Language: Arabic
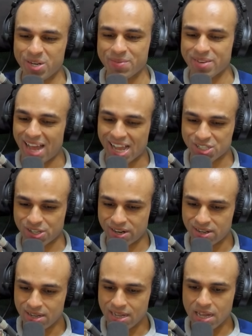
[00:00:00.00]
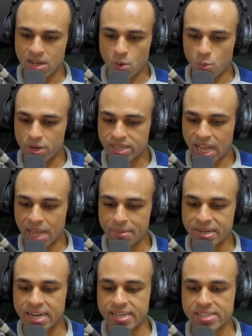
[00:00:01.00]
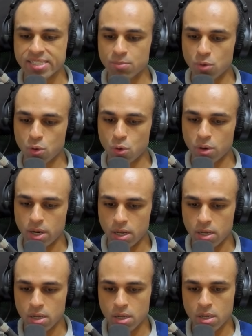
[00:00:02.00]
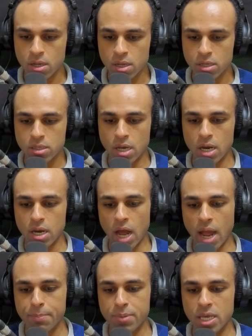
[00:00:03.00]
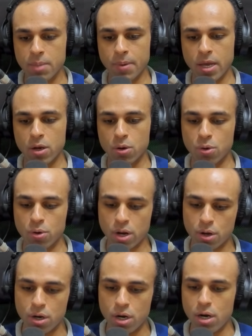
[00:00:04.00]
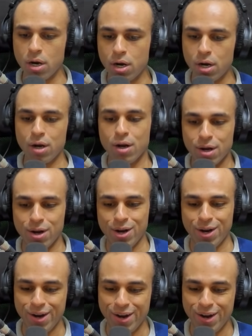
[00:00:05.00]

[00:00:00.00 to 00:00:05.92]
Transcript: من عشرة وده كمان هنرسم له الكره يلا حبيبي اهي الكوره جول